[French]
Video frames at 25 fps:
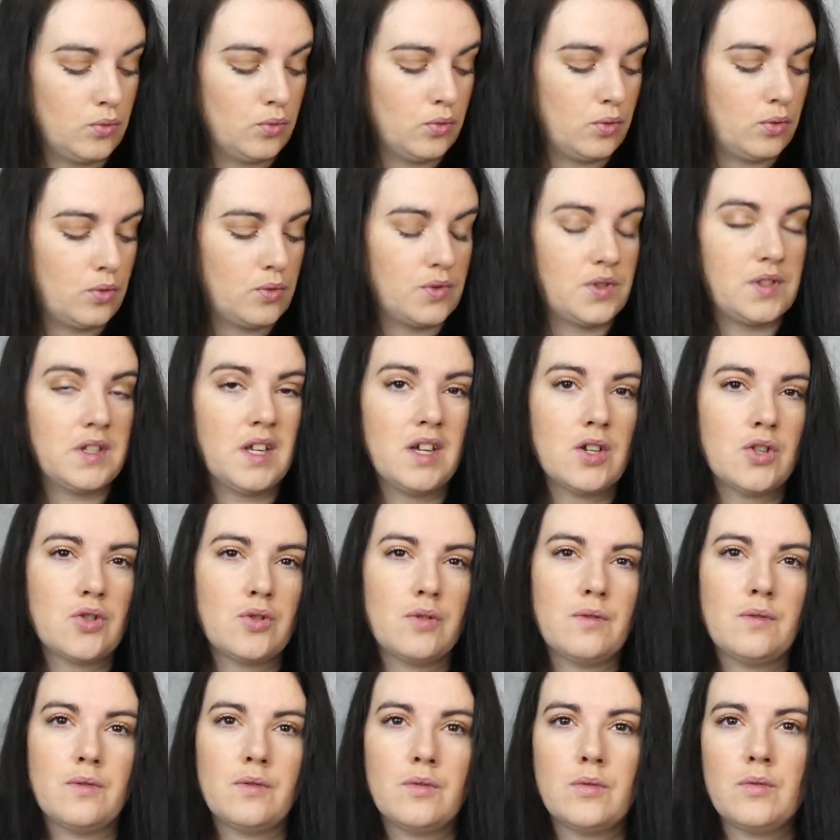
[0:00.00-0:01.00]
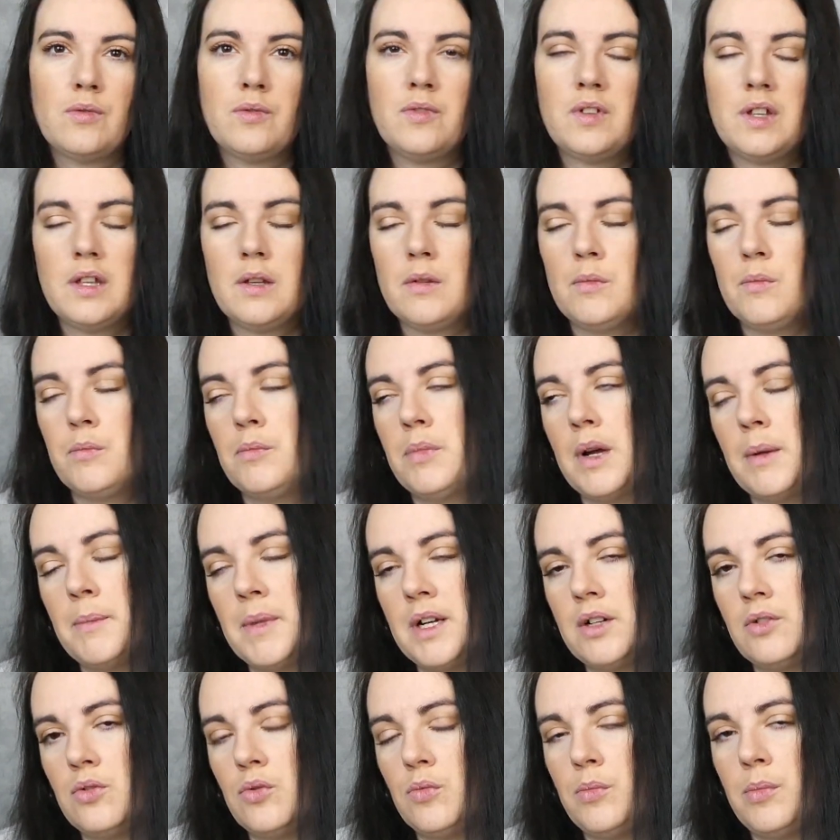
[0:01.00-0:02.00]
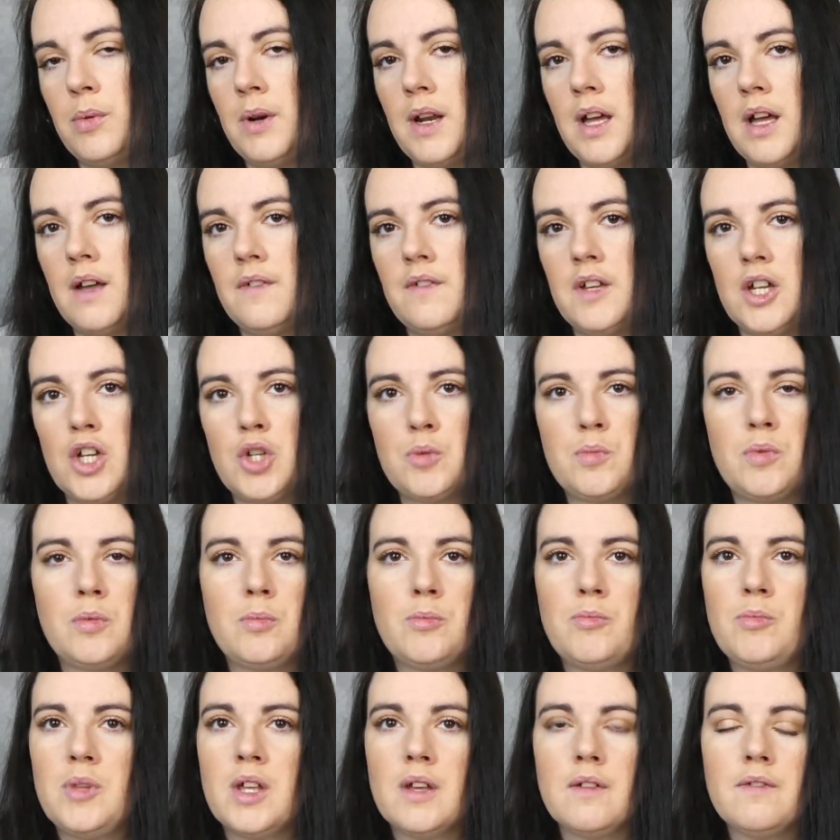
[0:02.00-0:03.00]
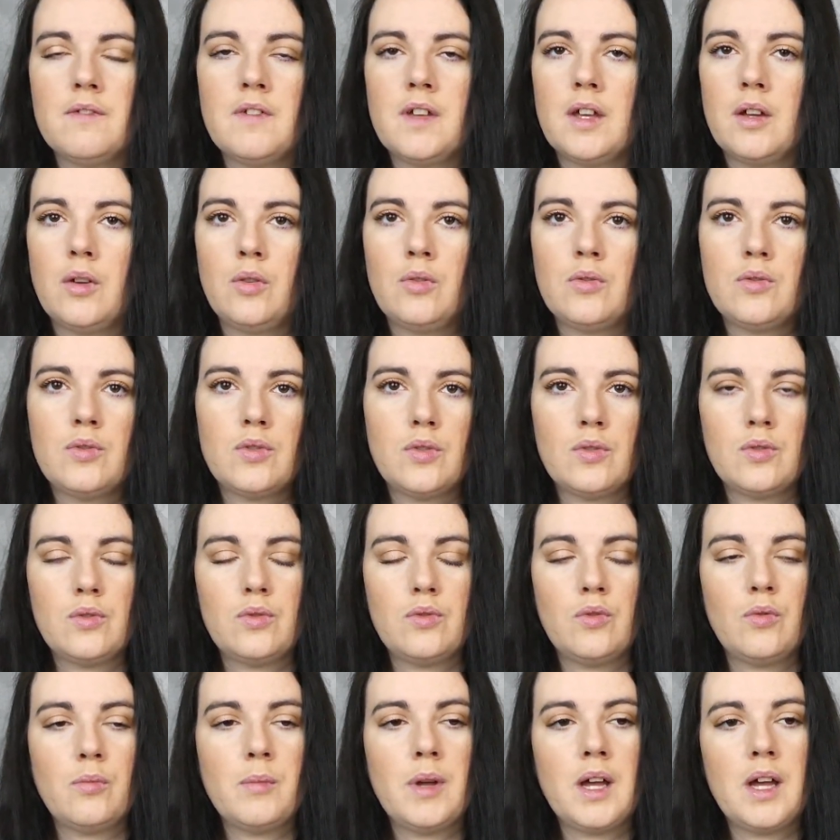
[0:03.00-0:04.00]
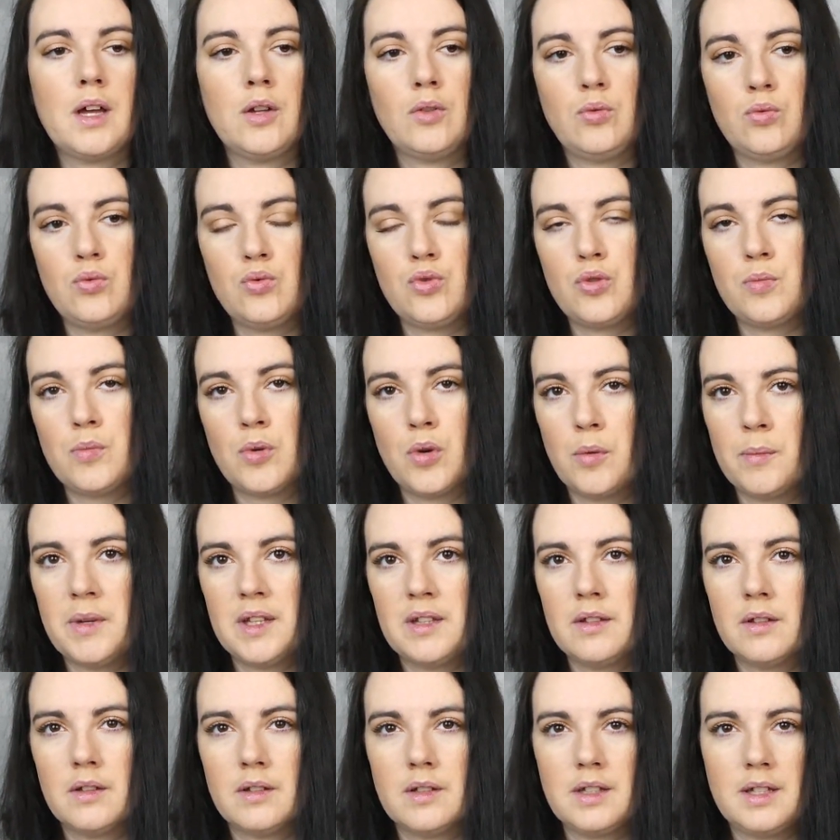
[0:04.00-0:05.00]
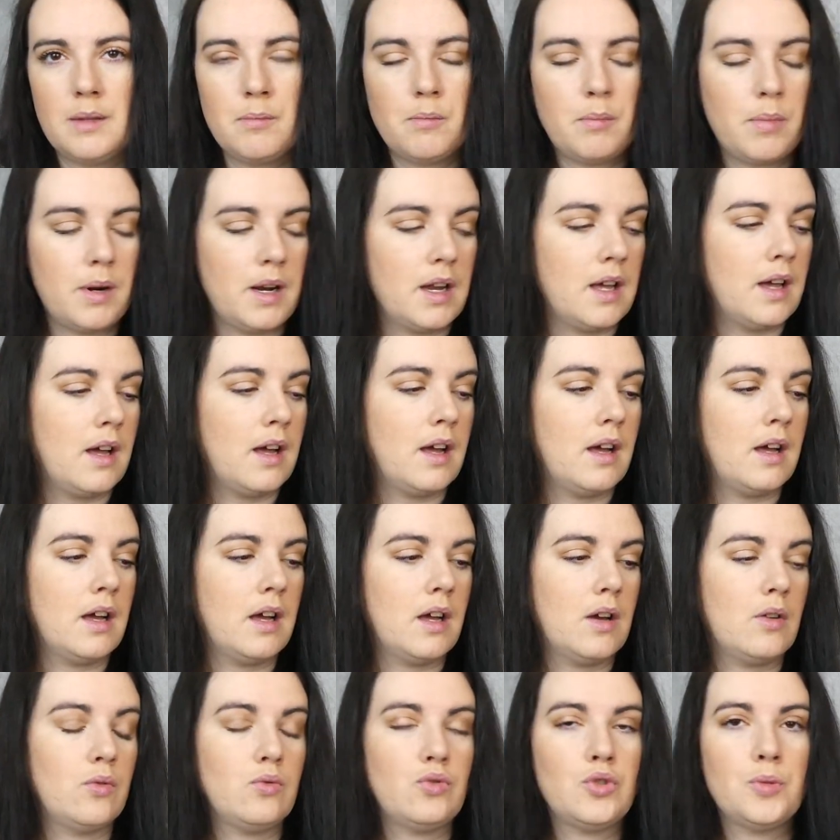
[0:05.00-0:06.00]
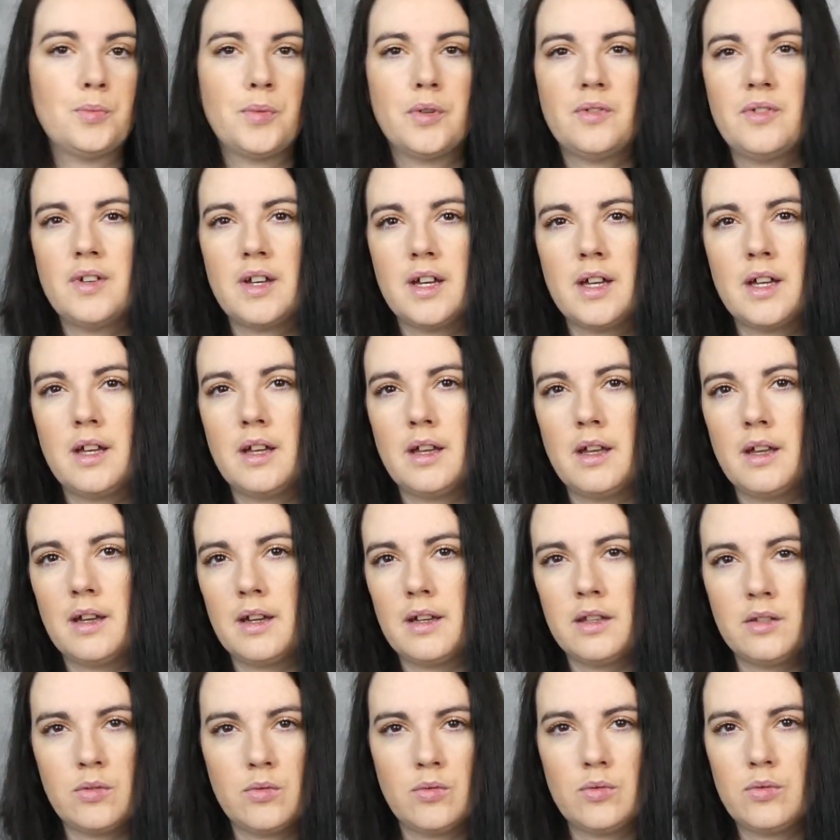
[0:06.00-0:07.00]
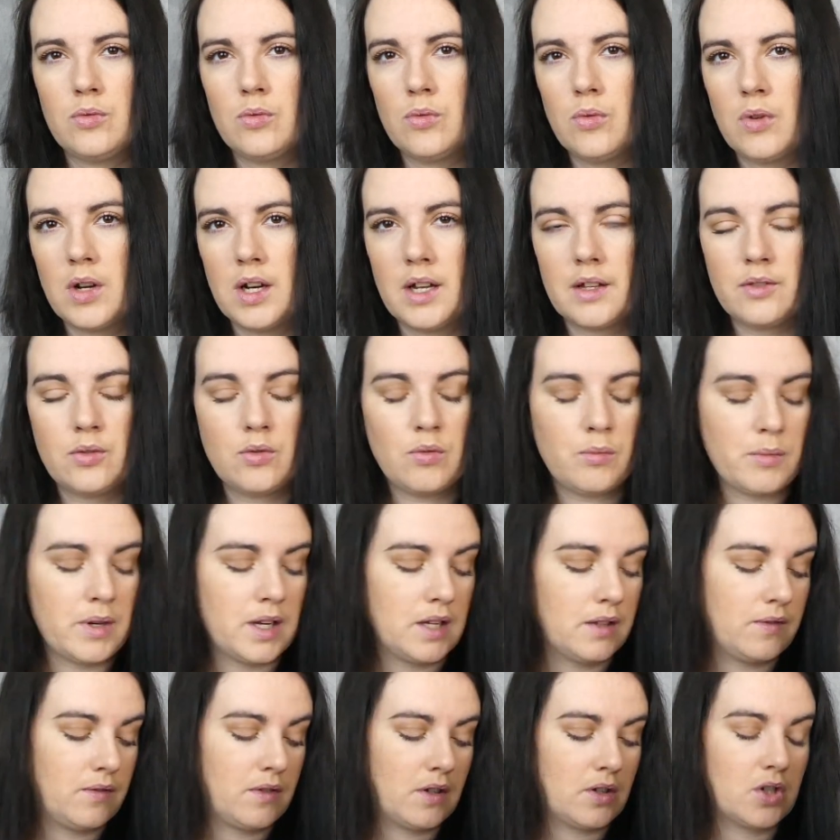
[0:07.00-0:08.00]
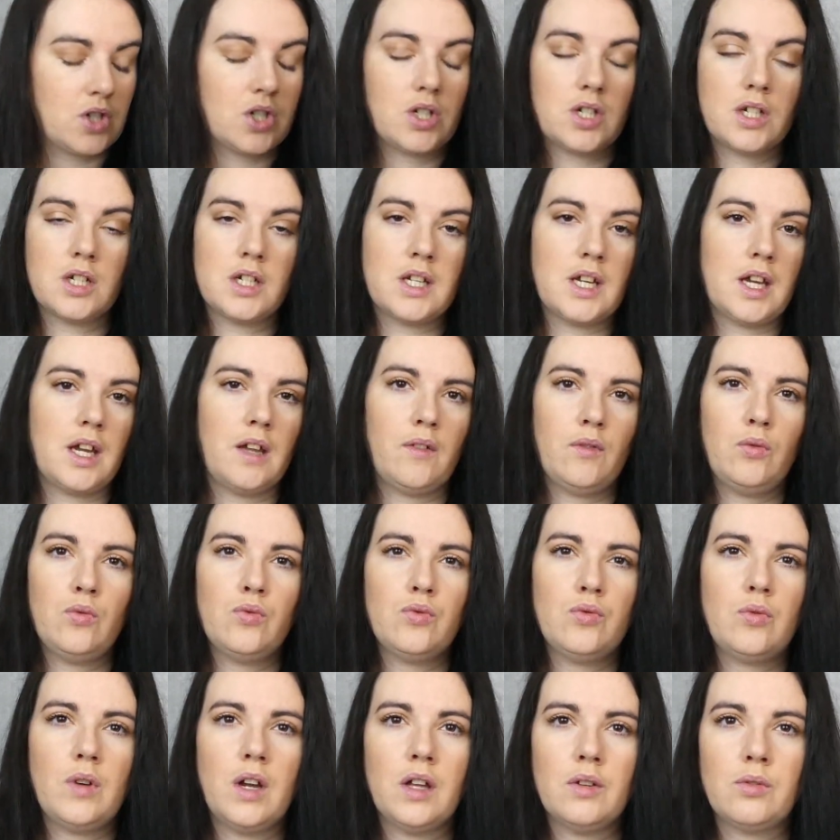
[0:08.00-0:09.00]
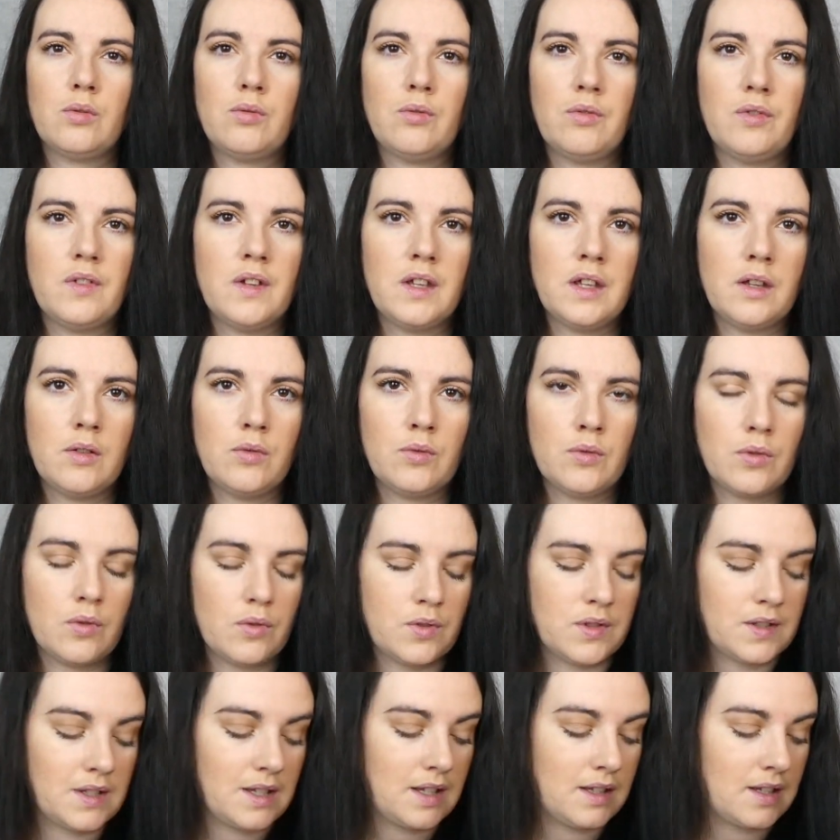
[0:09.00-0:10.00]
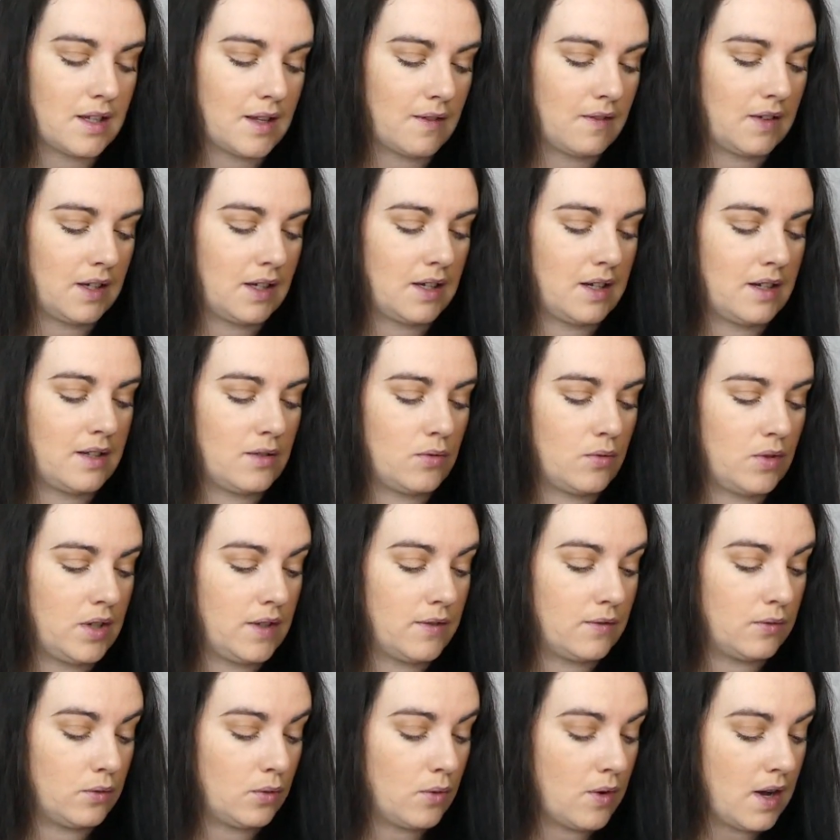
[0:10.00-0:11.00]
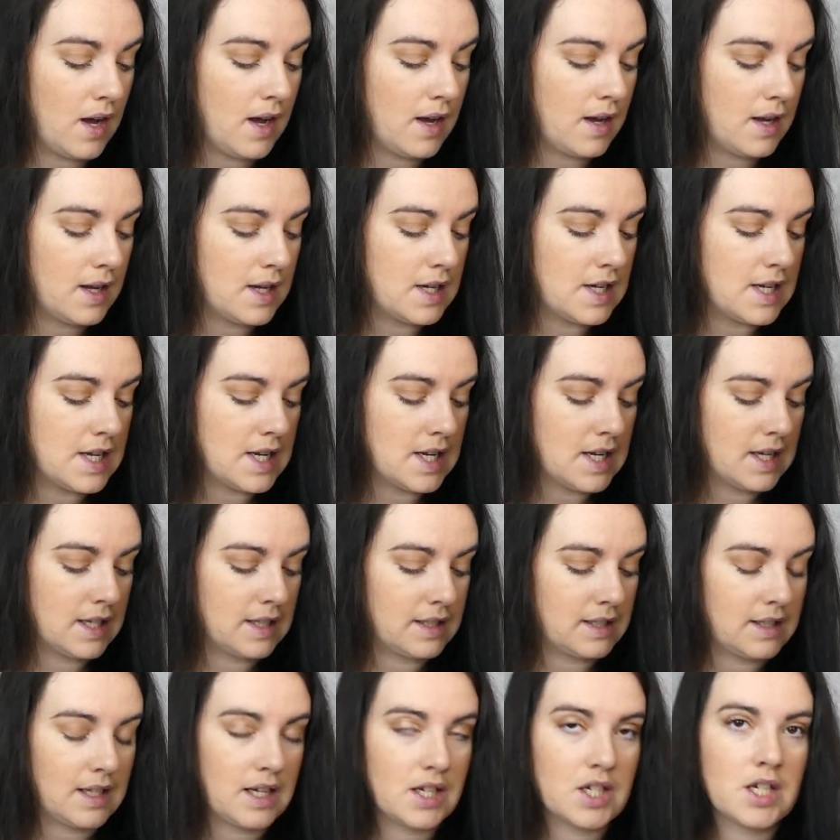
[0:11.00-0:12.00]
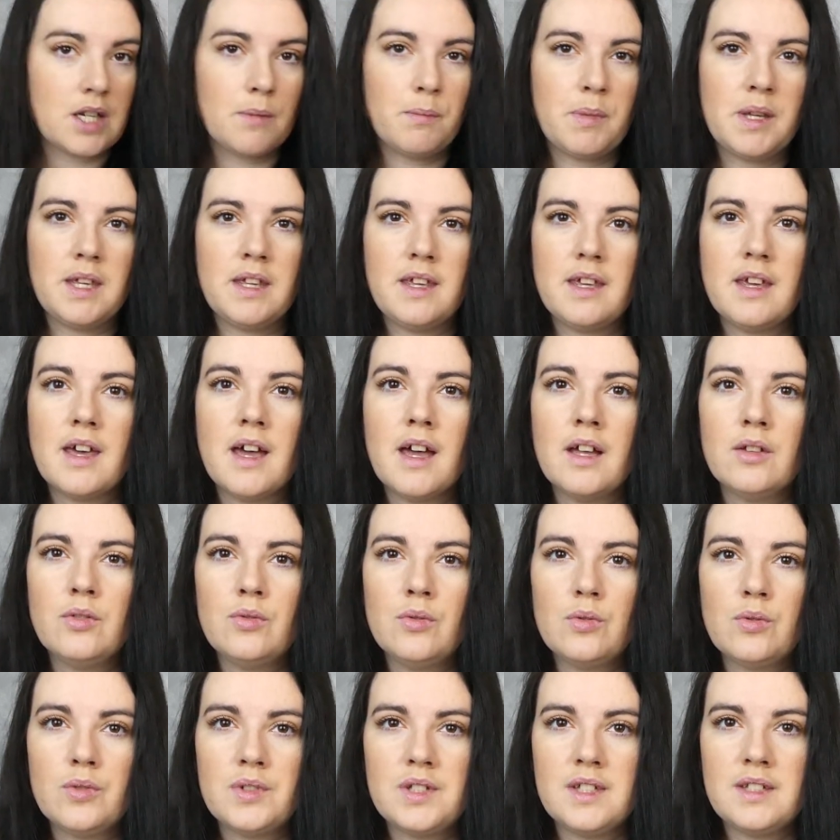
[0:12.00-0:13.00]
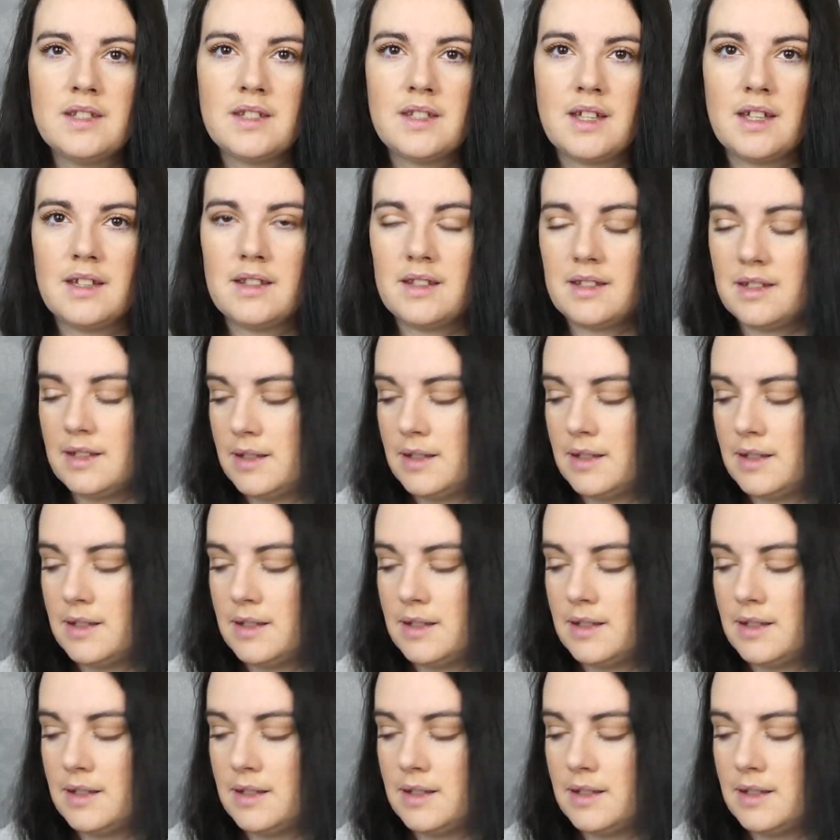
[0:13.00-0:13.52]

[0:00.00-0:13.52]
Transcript: donc euh, ça je fais pas mal de plats avec, je peux bien faire une sauce tomate ou je peux en mettre dans des plats ou je peux faire un risotto à la tomate, enfin j'arrive toujours à trouver une recette avec les olives noires, ça j'ai payé 1,17€.